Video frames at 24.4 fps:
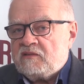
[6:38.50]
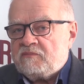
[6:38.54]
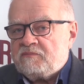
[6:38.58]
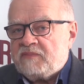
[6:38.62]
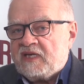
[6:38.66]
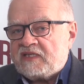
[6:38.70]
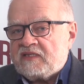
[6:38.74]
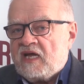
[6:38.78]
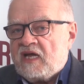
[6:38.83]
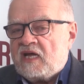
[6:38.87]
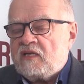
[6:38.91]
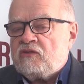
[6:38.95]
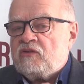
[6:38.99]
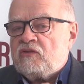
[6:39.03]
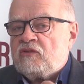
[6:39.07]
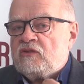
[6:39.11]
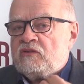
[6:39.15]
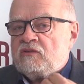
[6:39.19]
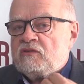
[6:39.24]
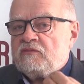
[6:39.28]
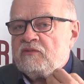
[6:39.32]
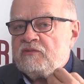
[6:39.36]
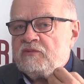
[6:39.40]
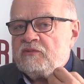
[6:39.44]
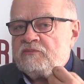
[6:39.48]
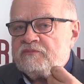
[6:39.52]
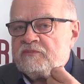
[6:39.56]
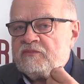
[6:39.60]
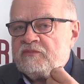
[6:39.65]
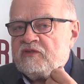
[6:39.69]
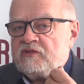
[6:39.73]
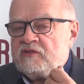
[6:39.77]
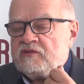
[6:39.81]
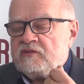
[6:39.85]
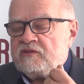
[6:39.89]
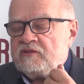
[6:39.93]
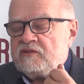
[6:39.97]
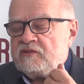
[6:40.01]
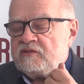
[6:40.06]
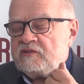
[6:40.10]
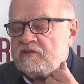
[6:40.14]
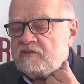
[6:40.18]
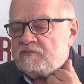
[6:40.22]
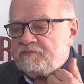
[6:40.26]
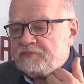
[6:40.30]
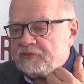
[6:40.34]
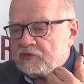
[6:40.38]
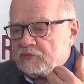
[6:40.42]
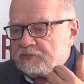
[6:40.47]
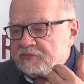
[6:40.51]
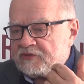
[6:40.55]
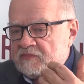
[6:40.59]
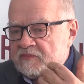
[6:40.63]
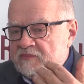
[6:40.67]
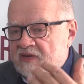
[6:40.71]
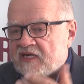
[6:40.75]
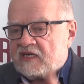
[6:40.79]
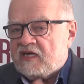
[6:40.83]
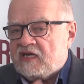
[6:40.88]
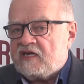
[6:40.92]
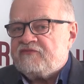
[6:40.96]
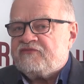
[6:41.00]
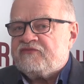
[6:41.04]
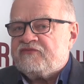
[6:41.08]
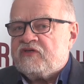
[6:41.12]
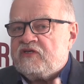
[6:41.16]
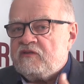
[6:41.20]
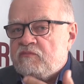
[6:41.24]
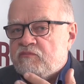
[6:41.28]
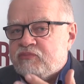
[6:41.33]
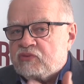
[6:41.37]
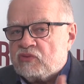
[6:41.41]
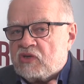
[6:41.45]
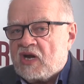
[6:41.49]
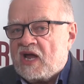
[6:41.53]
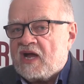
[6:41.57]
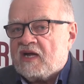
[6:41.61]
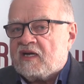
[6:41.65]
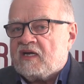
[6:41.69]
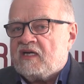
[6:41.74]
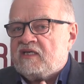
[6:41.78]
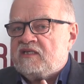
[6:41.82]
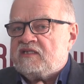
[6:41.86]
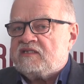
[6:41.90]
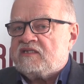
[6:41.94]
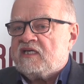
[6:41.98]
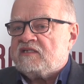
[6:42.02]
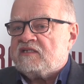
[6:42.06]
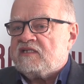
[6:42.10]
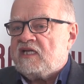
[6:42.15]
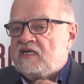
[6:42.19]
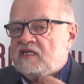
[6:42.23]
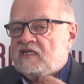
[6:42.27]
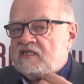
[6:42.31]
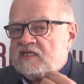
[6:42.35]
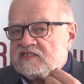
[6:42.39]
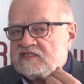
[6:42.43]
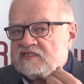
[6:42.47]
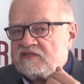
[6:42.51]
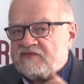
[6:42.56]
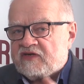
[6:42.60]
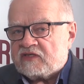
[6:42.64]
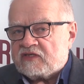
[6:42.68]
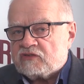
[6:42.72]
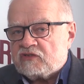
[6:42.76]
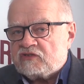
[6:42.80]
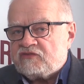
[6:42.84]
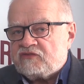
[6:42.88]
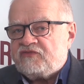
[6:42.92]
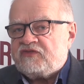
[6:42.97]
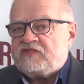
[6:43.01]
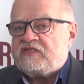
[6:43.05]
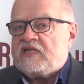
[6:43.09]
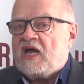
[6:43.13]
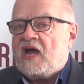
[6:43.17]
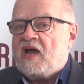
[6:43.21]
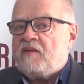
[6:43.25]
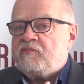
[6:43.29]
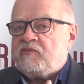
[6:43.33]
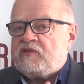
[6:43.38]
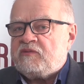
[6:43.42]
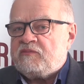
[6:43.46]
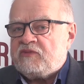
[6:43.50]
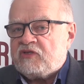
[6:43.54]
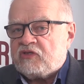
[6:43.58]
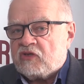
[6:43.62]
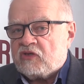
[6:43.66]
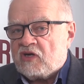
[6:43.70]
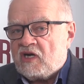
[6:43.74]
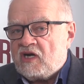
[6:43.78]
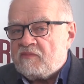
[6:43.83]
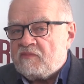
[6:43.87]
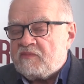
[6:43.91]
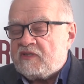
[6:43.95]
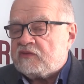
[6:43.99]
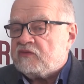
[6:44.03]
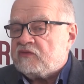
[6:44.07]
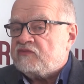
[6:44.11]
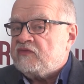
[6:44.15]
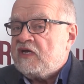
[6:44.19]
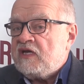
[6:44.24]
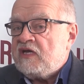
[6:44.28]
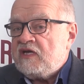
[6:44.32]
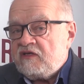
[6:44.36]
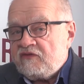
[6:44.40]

y, badano y, próbki marchewki, buraka i tak dalej na zawartość witamin, mikroelementów.